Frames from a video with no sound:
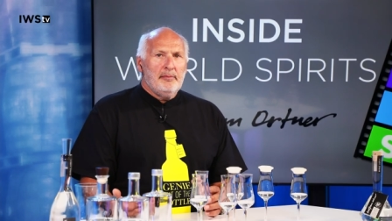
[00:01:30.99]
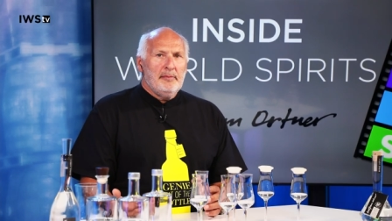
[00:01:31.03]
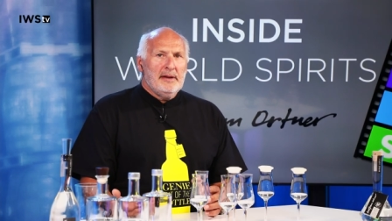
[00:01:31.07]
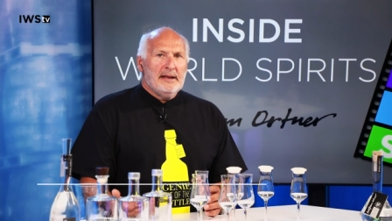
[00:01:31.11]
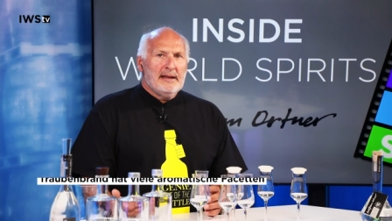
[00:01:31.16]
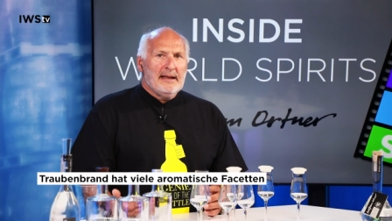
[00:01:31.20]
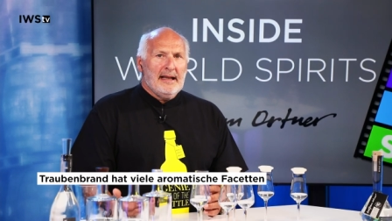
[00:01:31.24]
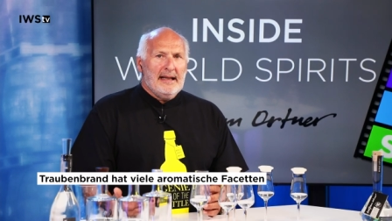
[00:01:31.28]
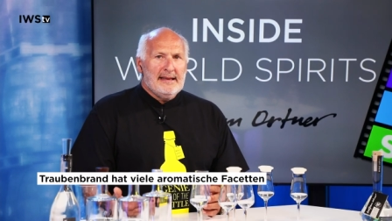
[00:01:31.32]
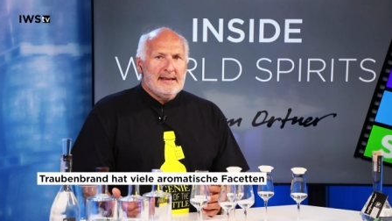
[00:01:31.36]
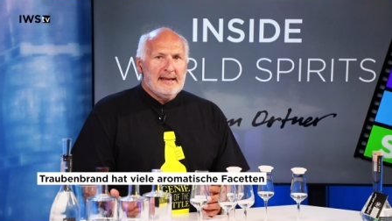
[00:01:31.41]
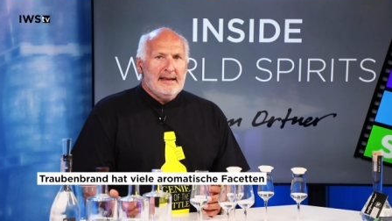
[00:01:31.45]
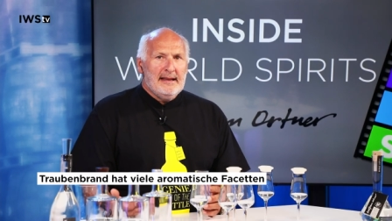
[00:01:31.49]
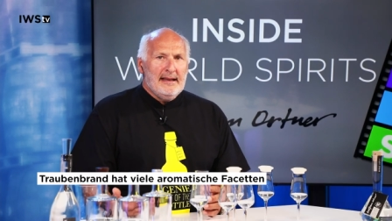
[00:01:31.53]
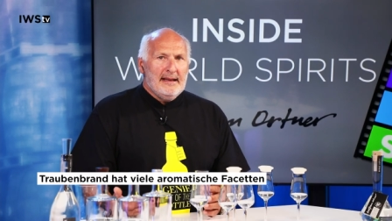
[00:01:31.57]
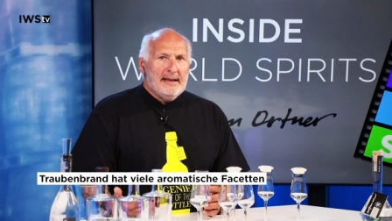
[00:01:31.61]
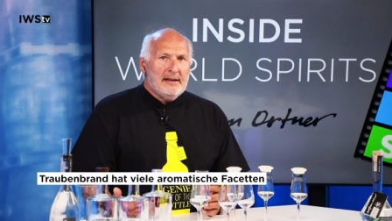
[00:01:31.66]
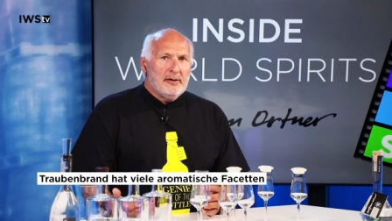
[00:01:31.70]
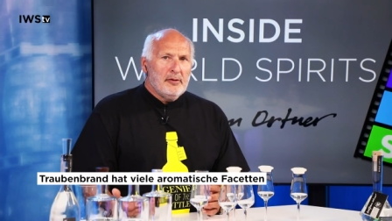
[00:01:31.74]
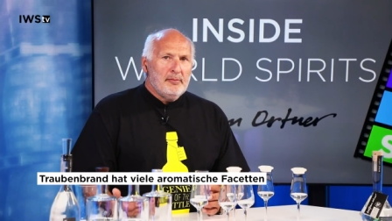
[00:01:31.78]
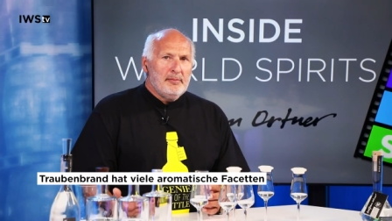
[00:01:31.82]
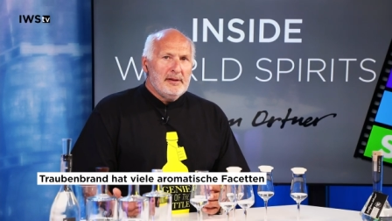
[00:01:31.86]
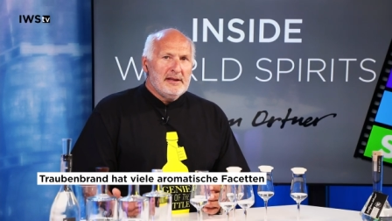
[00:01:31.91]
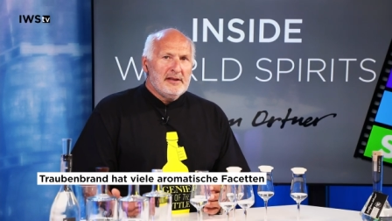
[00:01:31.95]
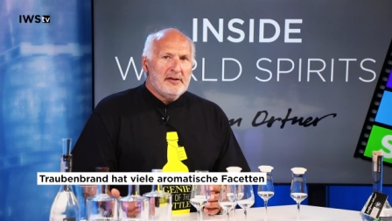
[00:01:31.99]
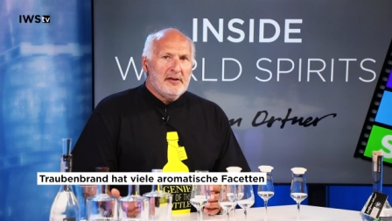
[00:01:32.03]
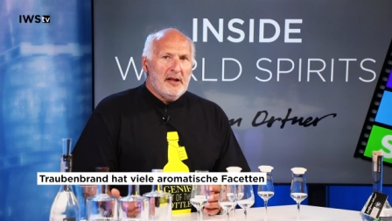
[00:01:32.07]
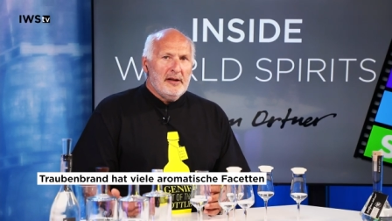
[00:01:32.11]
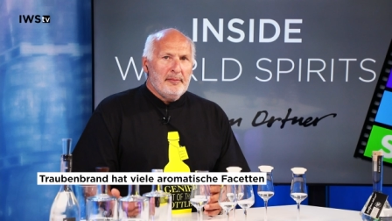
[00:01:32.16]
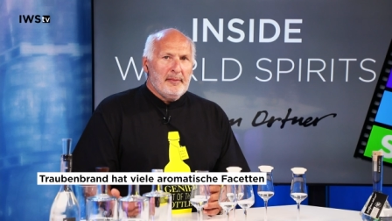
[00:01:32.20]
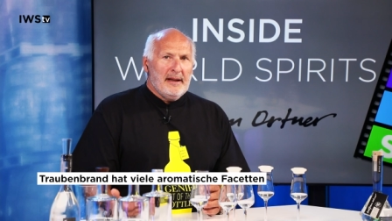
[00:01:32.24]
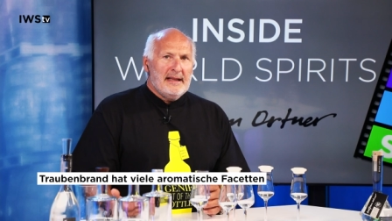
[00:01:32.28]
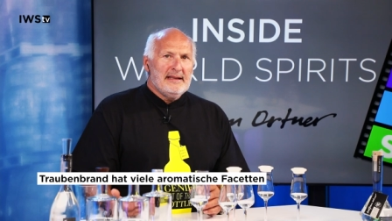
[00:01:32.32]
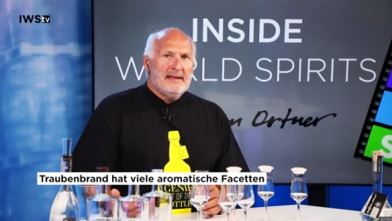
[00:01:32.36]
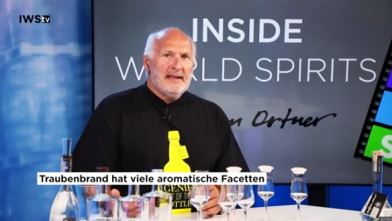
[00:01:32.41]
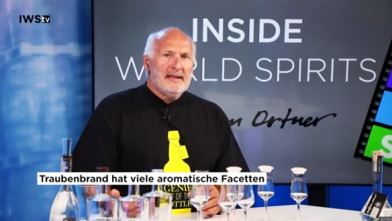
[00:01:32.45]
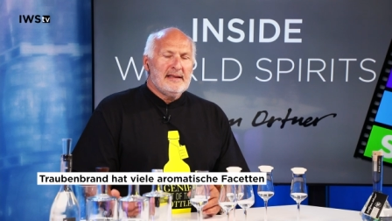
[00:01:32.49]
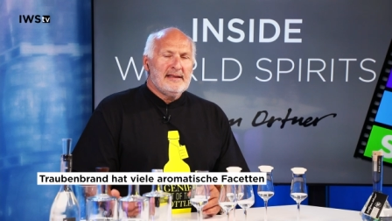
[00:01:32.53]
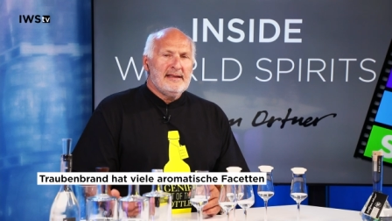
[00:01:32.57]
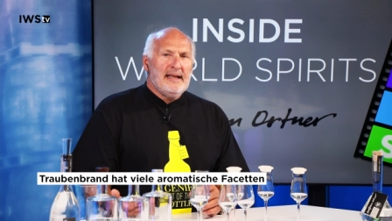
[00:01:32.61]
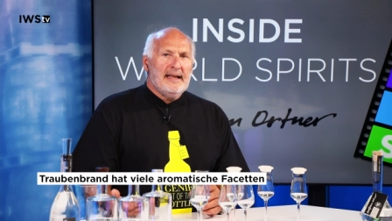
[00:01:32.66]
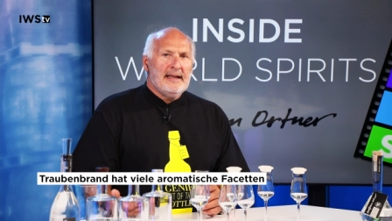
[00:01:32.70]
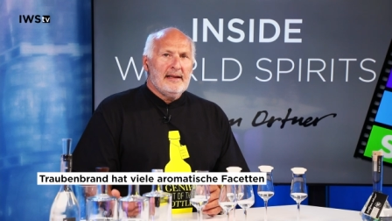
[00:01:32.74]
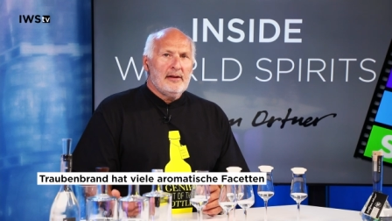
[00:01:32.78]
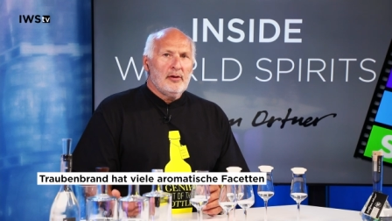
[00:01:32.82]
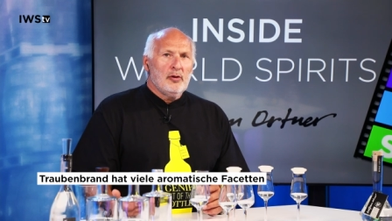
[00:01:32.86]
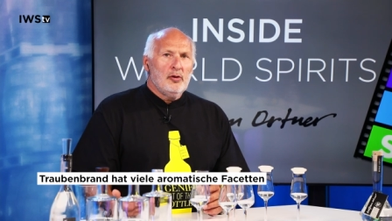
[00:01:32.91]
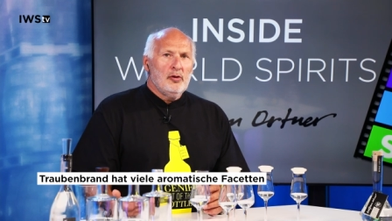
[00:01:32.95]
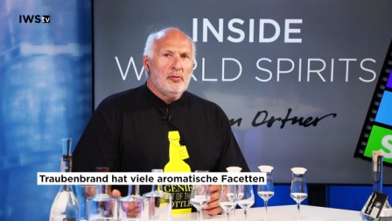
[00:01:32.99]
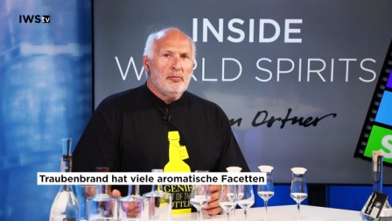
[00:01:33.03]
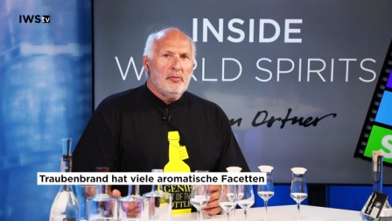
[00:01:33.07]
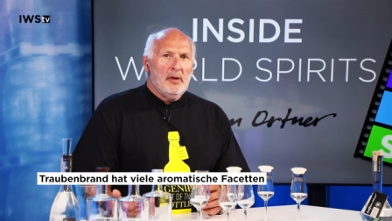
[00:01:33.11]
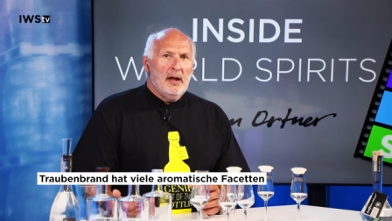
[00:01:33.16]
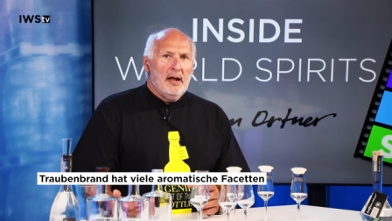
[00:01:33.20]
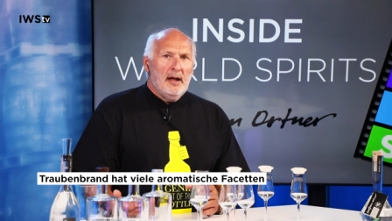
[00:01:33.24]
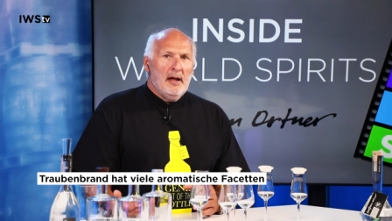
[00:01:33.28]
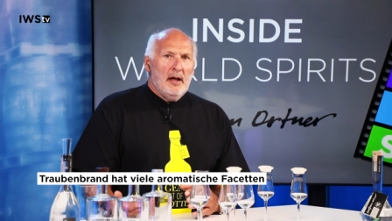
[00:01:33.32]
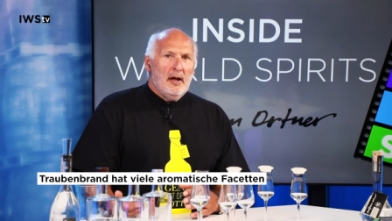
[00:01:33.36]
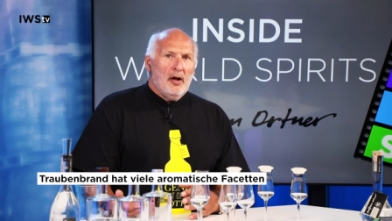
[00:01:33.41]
mit Riesling, du bist ja im Rieslingzentrum,